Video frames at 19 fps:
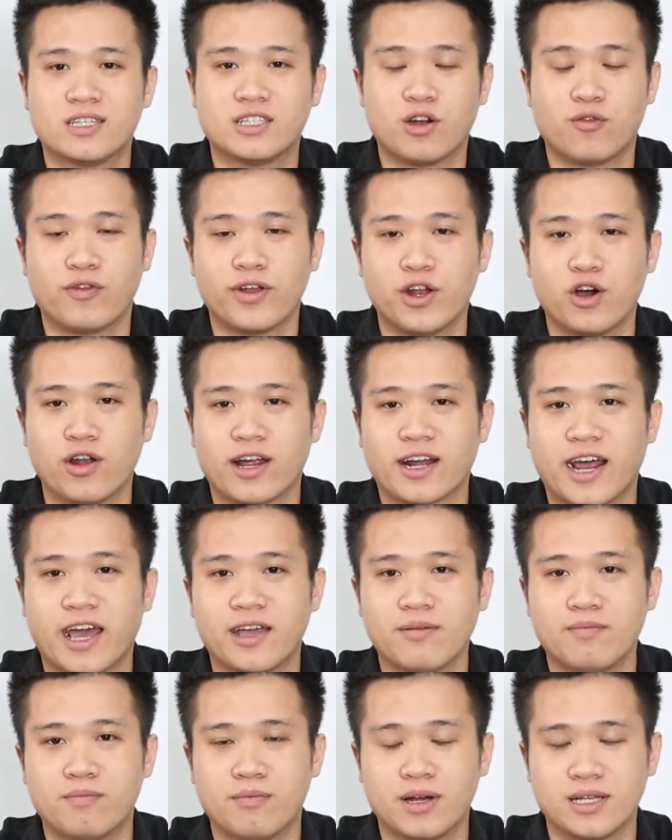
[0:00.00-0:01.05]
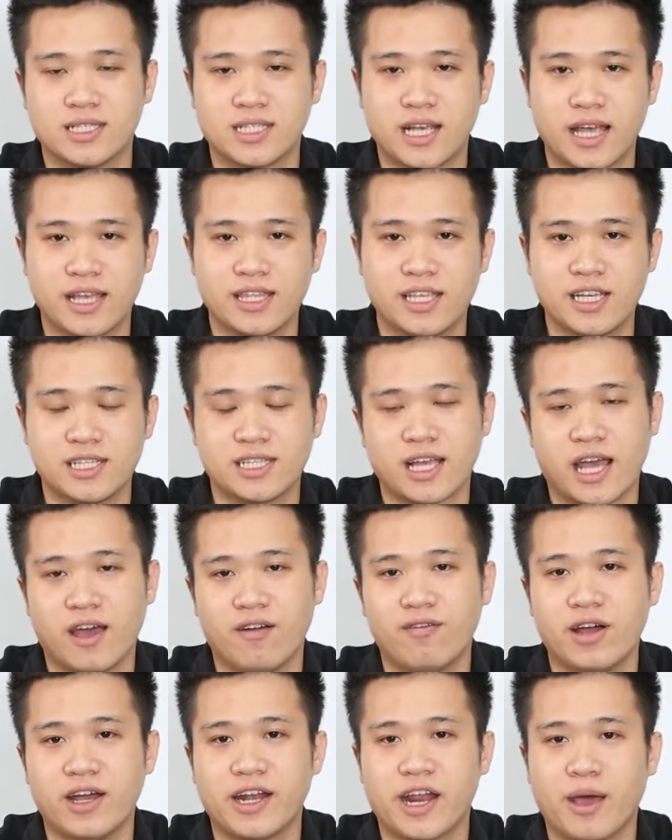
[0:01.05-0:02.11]
Trong video lần này, mình sẽ chia sẻ
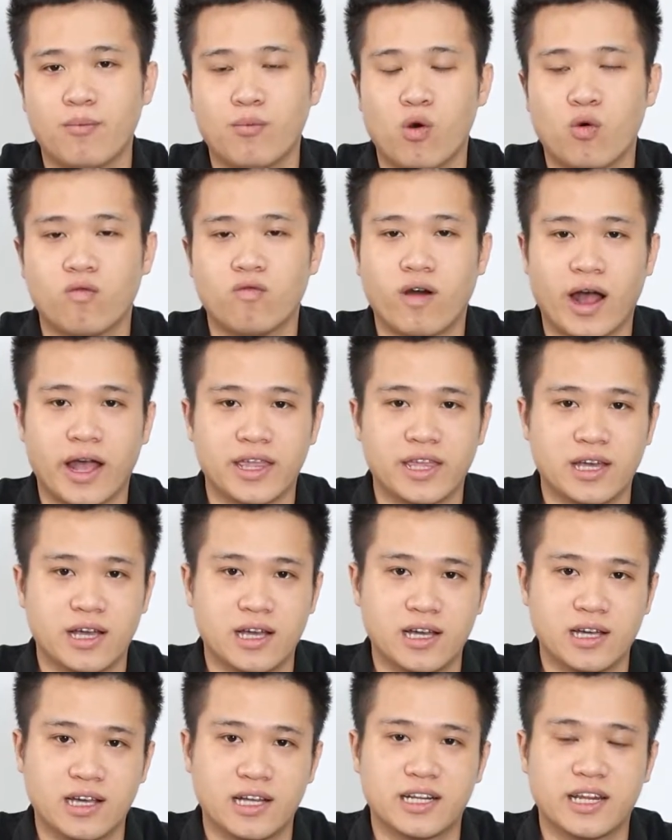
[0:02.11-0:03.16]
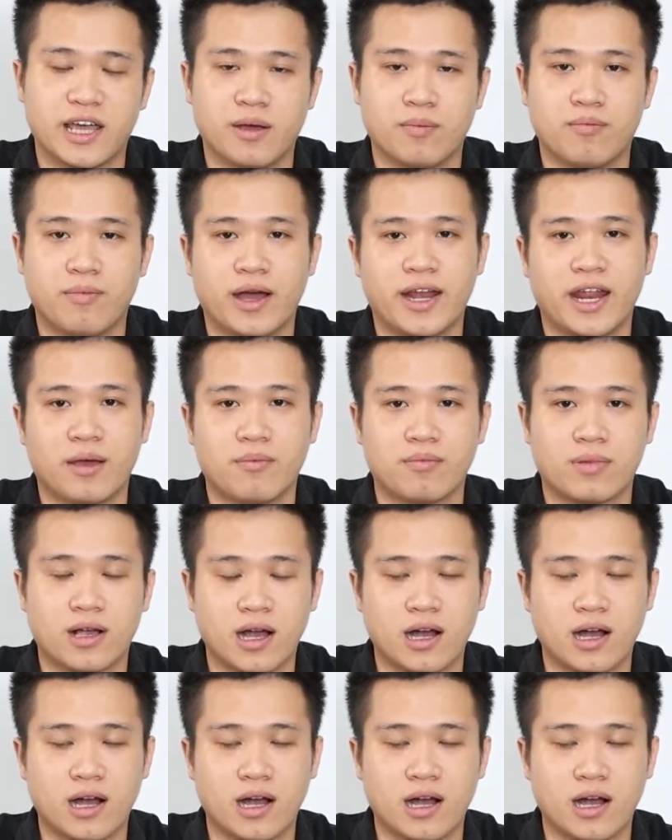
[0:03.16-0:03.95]
với anh em một vài những cái kinh nghiệm mà anh em